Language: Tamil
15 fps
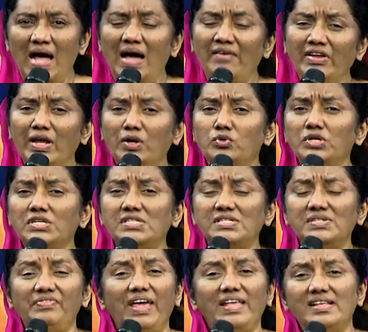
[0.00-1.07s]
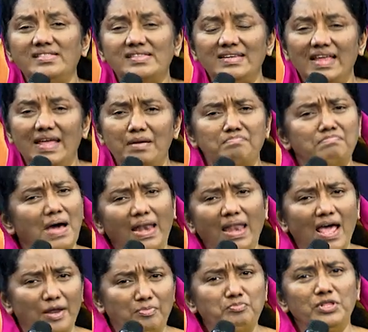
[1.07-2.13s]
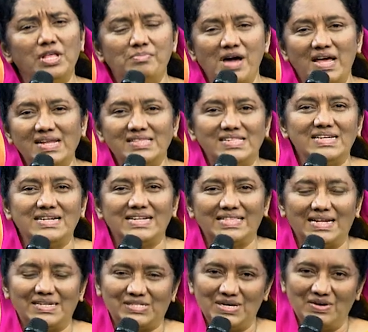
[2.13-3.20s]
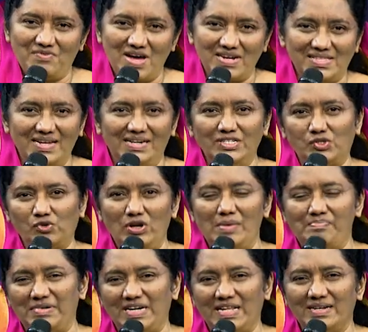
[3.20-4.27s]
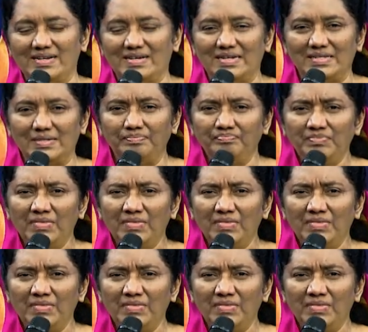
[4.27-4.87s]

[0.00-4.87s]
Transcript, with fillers: அவரை குறித்து வேதத்திலே பல அற்புதமான தீர்க்க தரிசன வார்த்தைகள் சொல்லப்பட்டிருக்கிறது